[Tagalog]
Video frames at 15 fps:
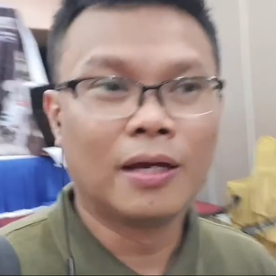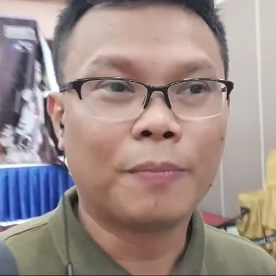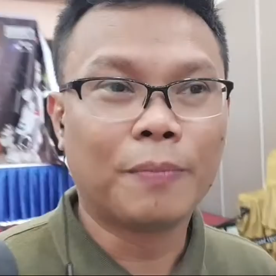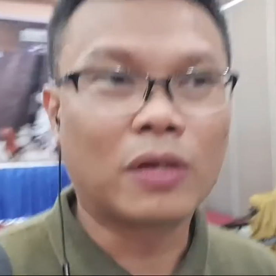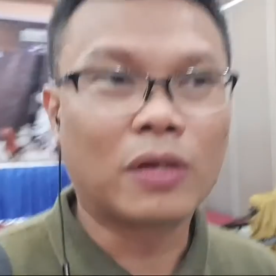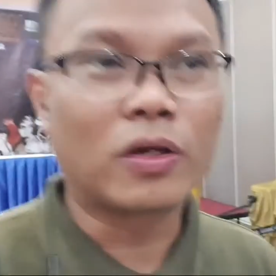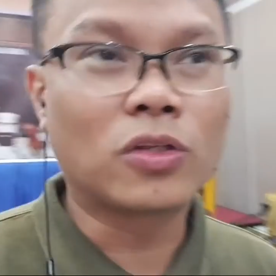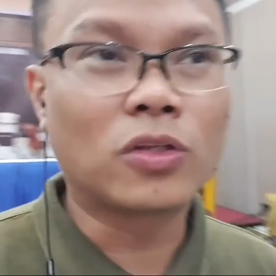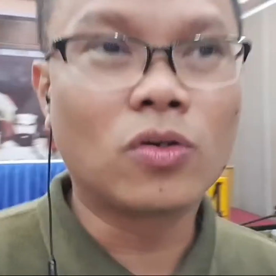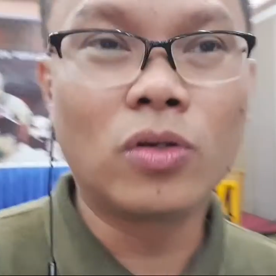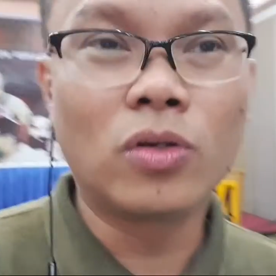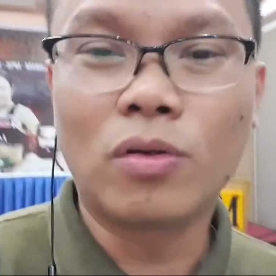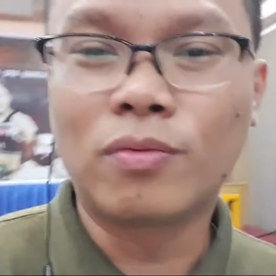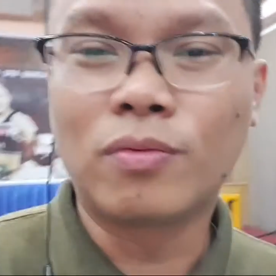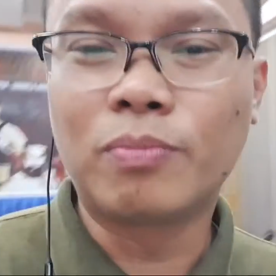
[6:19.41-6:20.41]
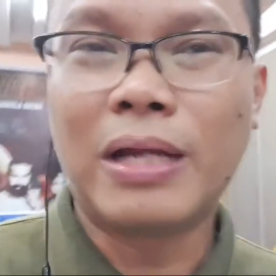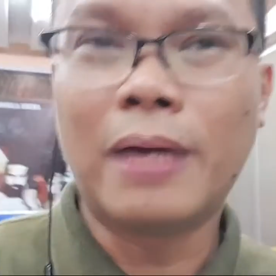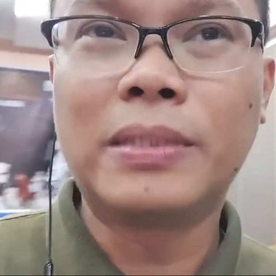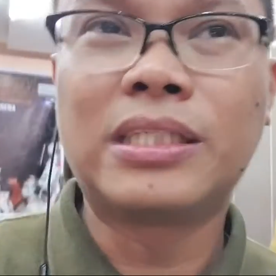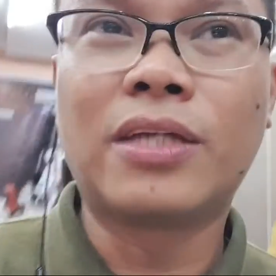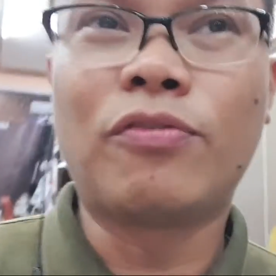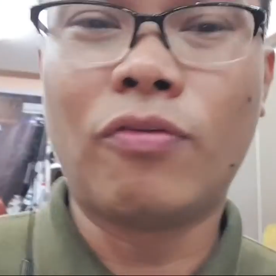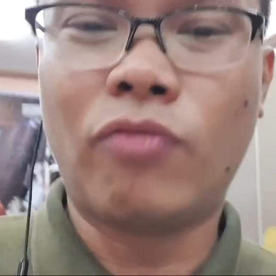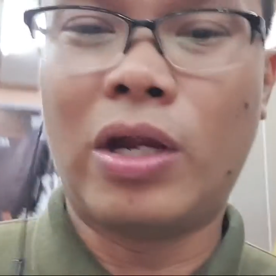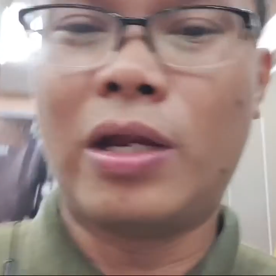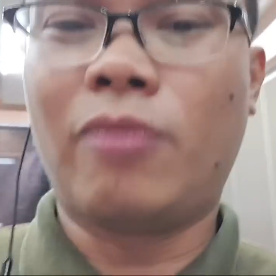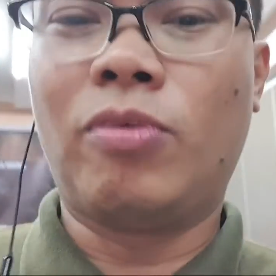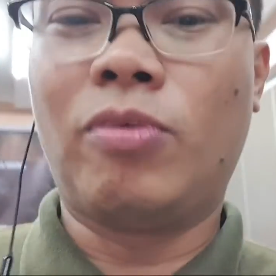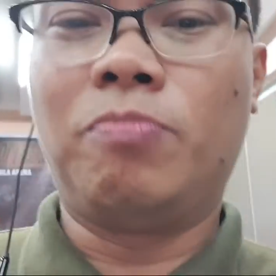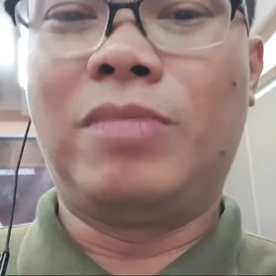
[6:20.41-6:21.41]
Pero ito, yung laban sa
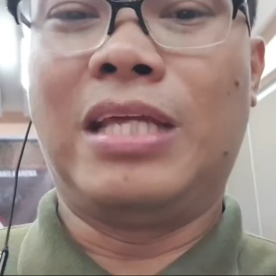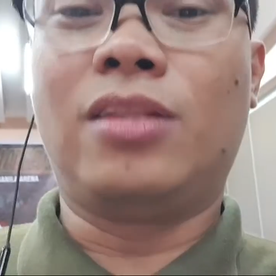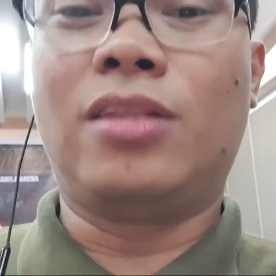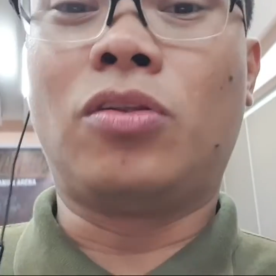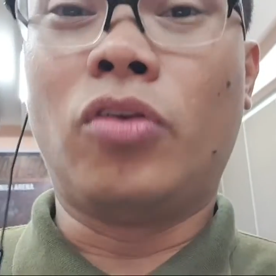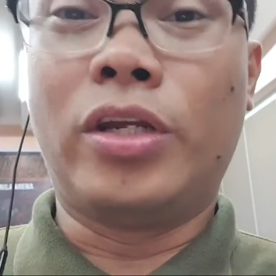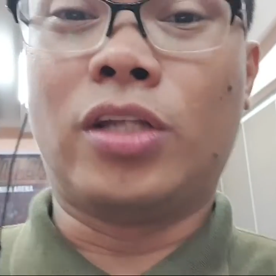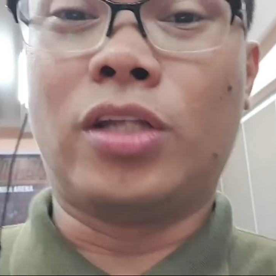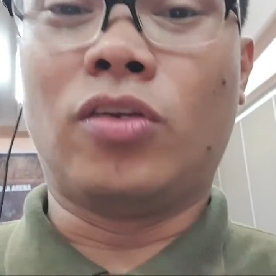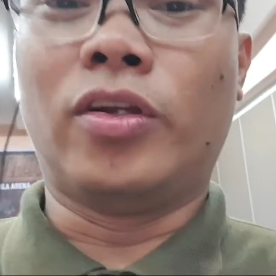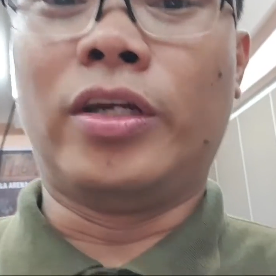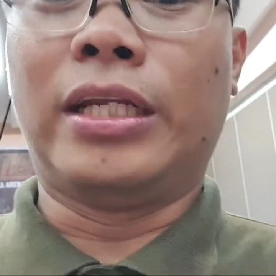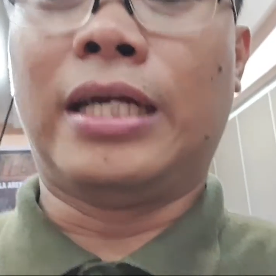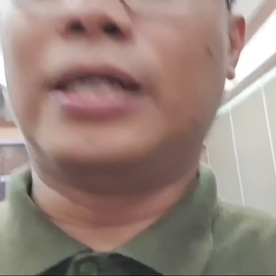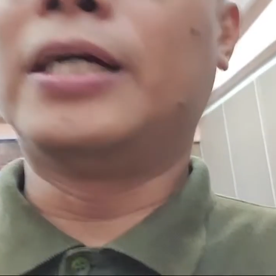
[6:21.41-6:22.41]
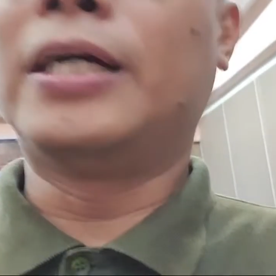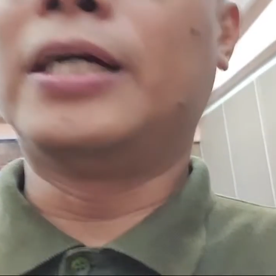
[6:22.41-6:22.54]
February 15, tuloy na tuloy na.